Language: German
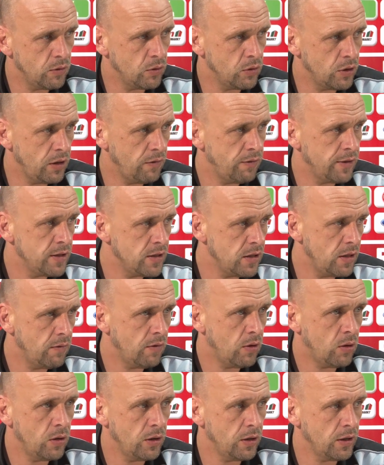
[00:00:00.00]
und
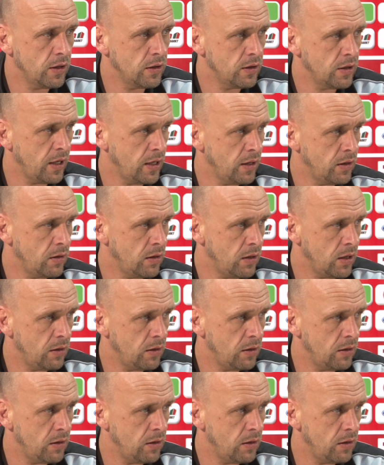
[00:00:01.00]
Defensive heute getrennt.